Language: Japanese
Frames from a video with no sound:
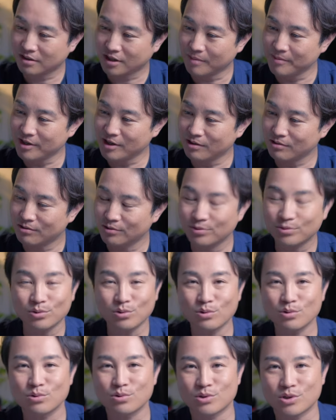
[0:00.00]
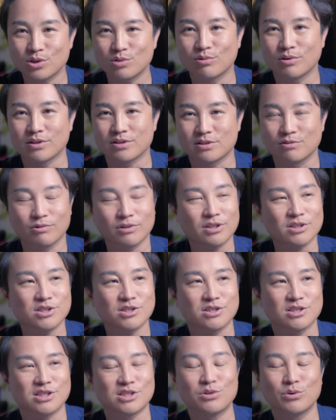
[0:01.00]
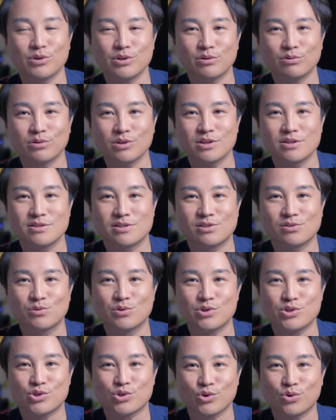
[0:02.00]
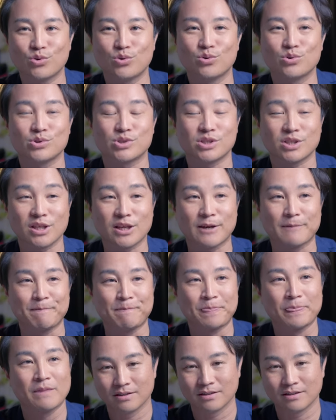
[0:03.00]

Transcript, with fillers: カメラコントロールの機能はですね、私自撮りの時にすごい重宝して、